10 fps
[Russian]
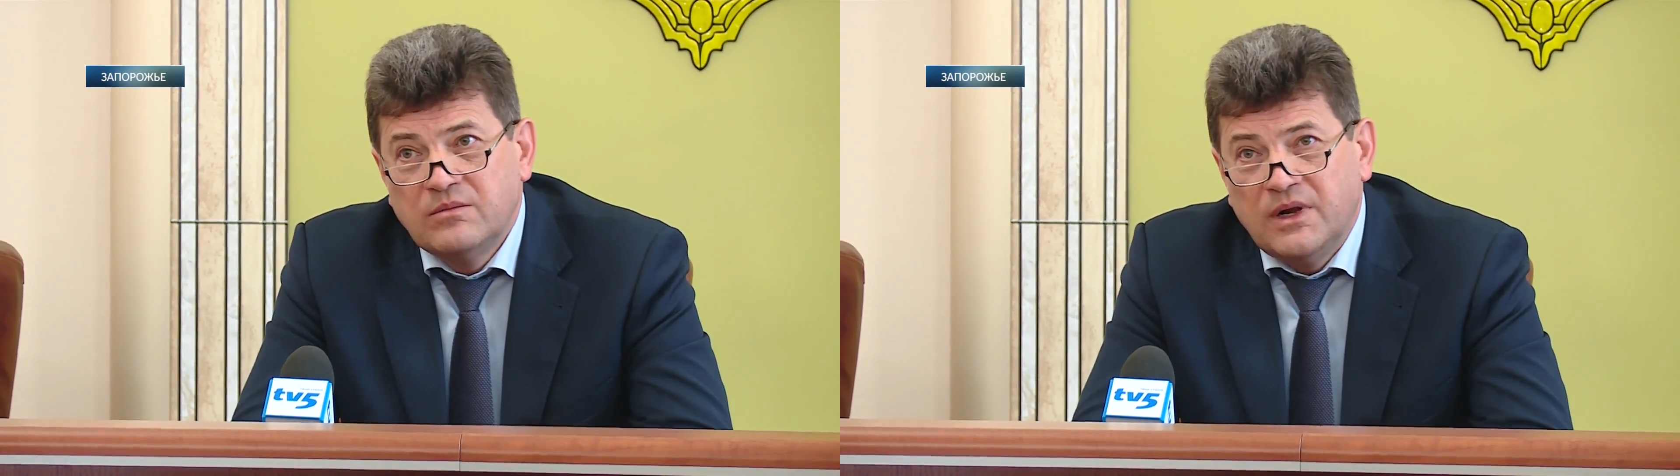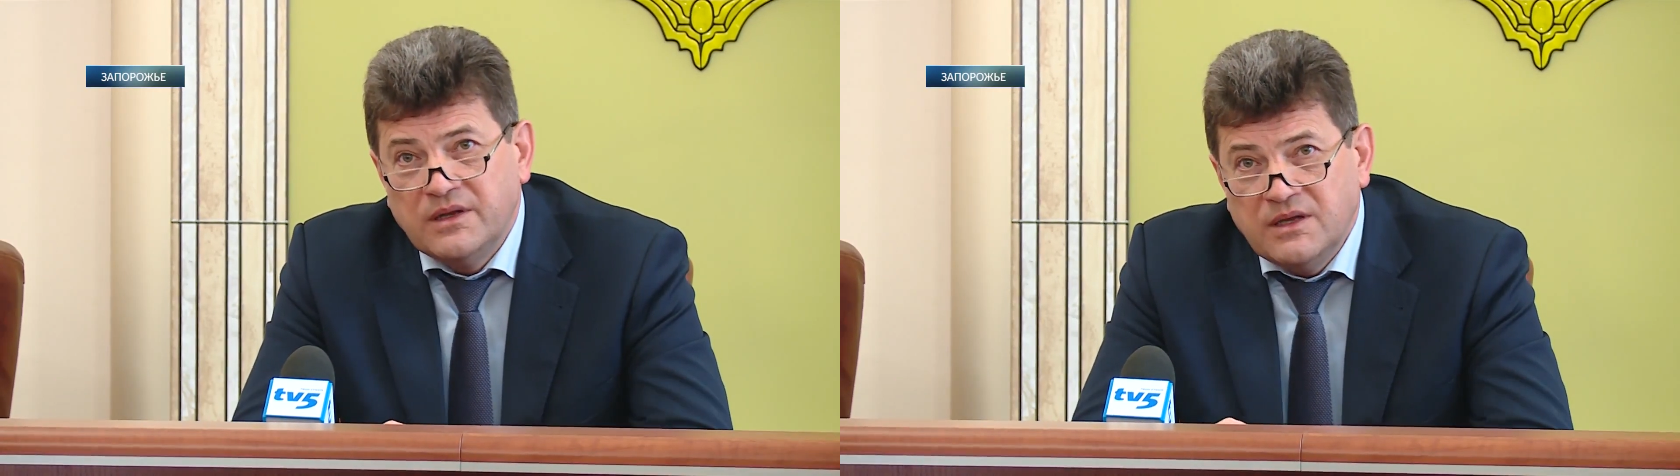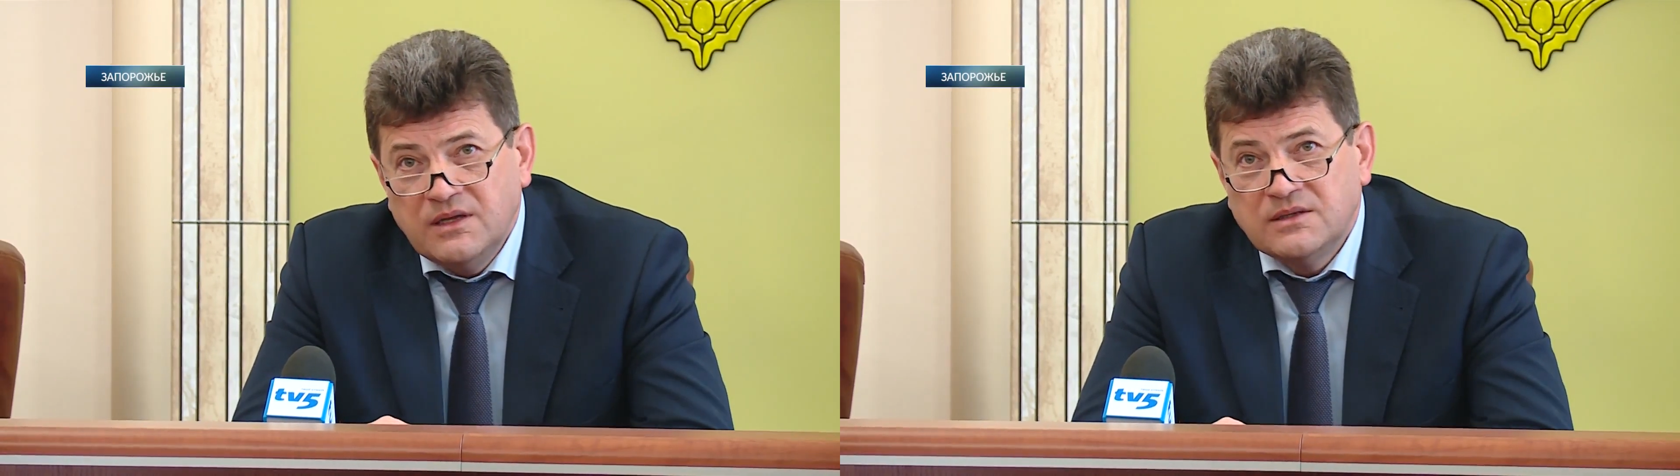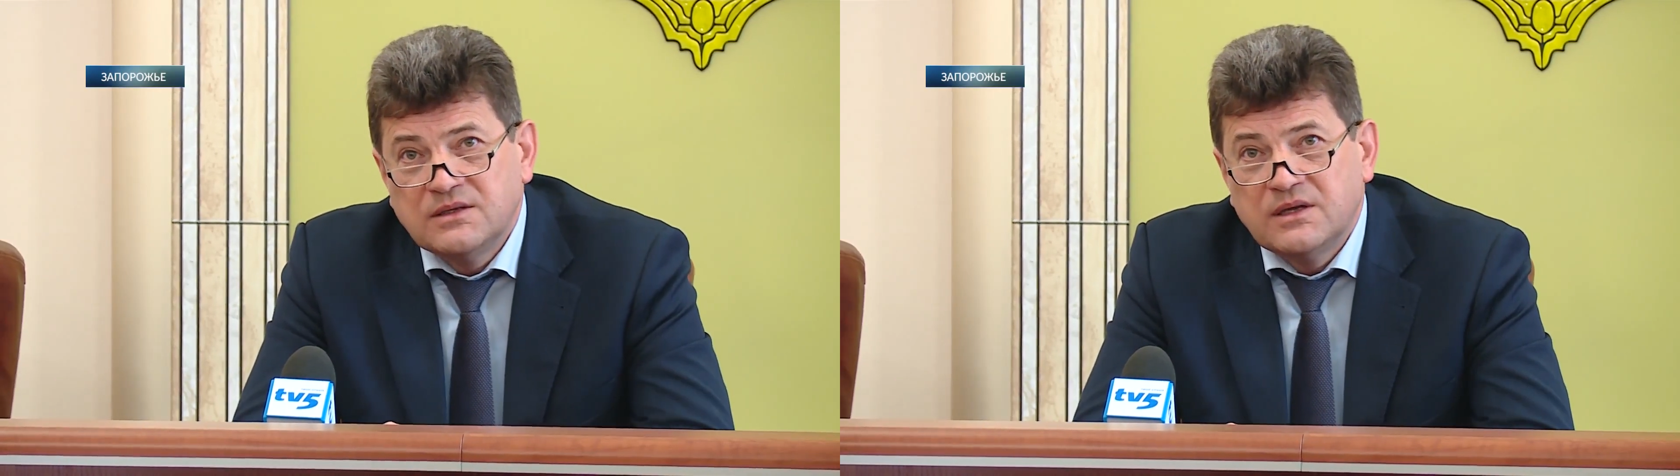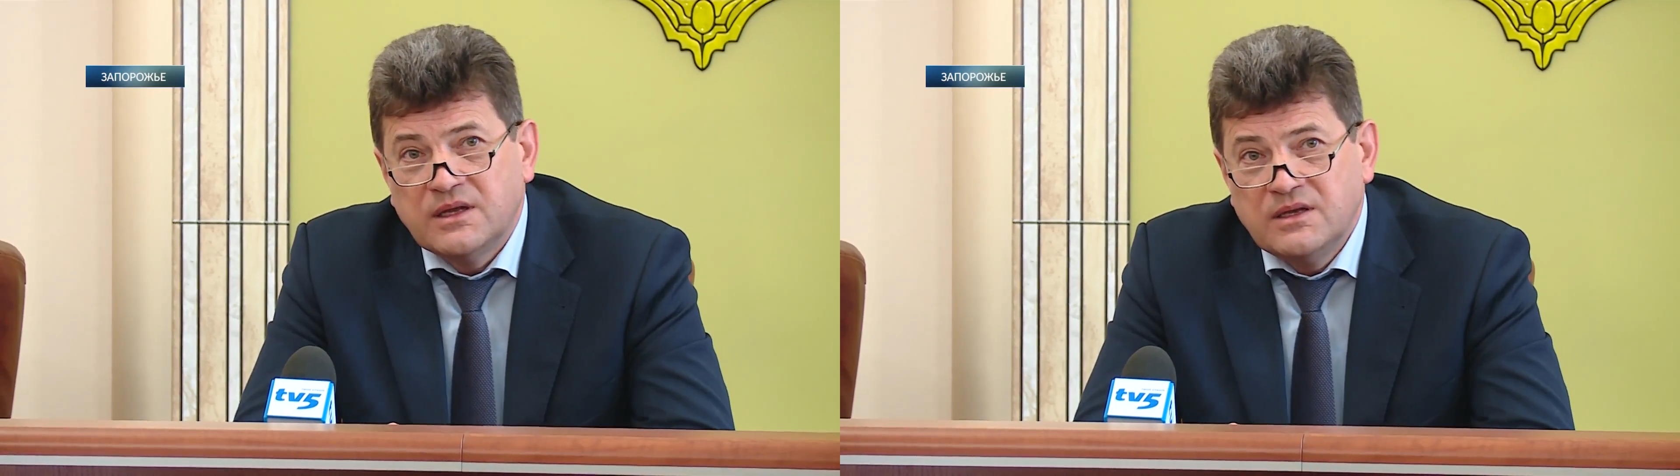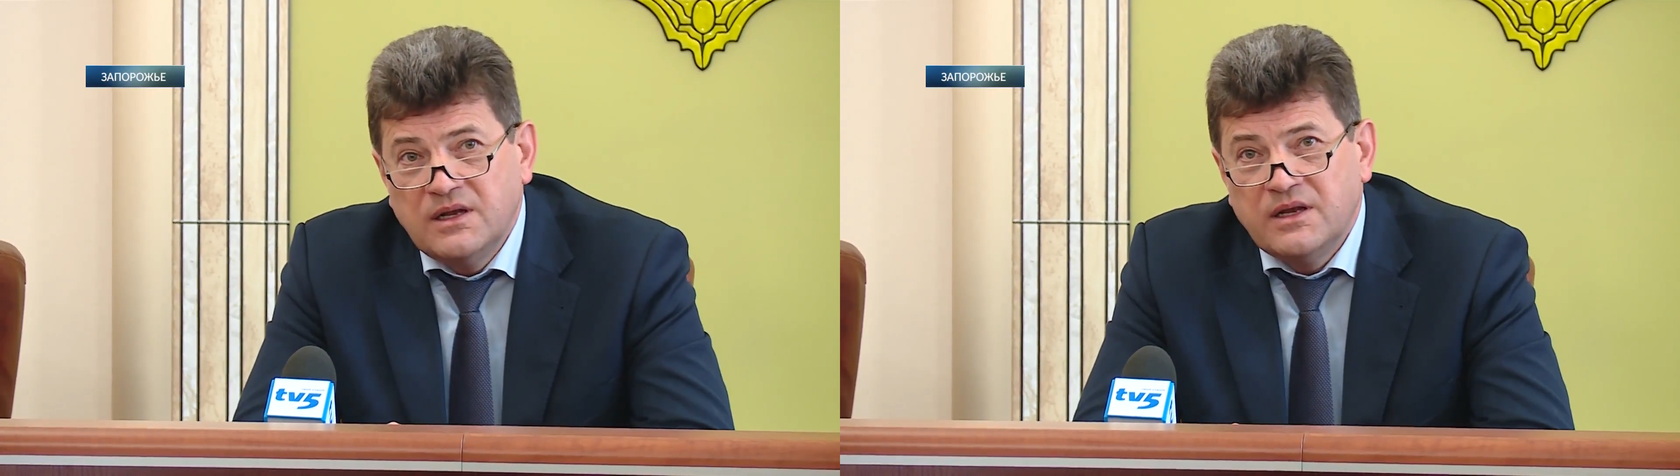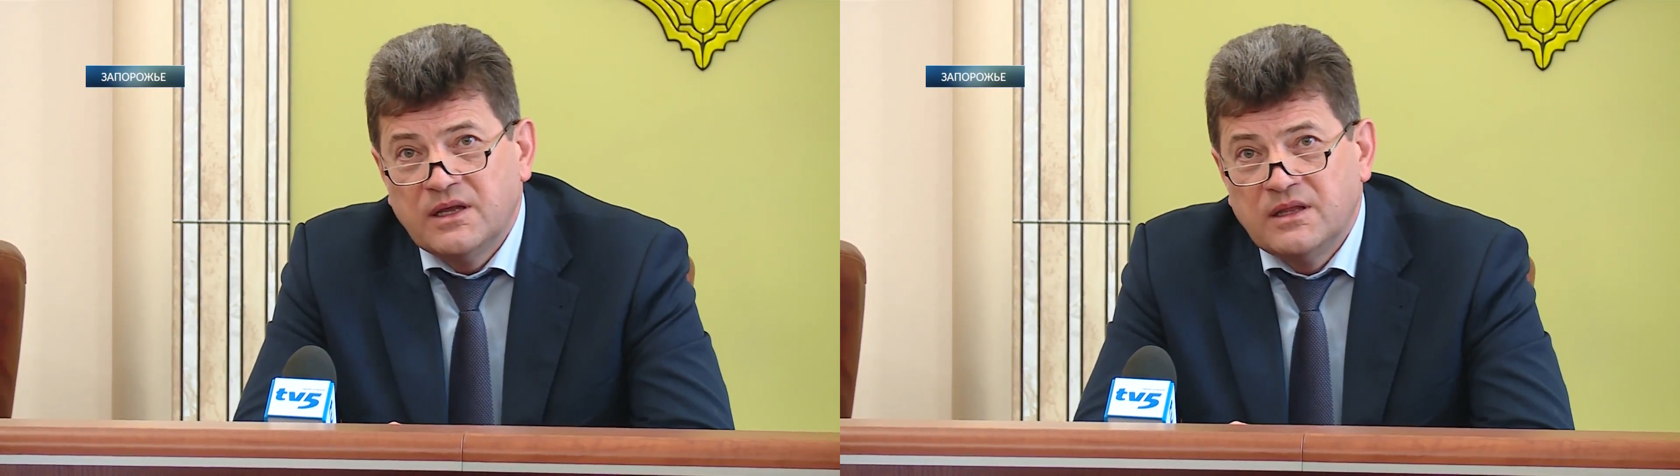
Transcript: больницы, родильные